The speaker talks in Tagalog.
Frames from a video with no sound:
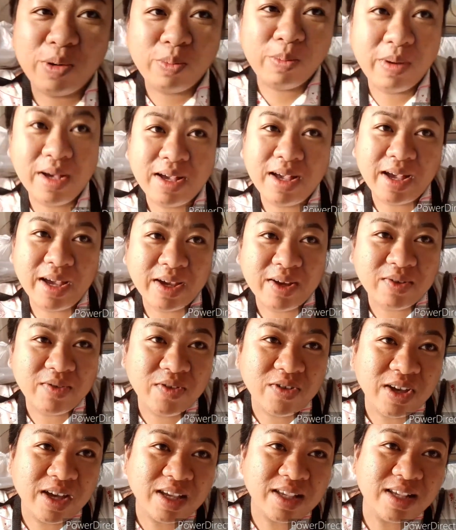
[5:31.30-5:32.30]
yung pagkain
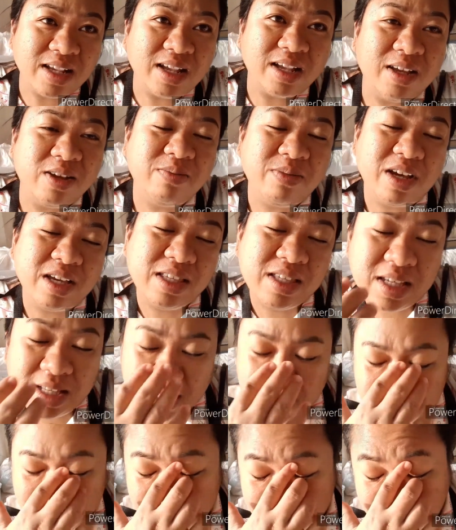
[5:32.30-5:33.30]
ko guys ha. Imagine.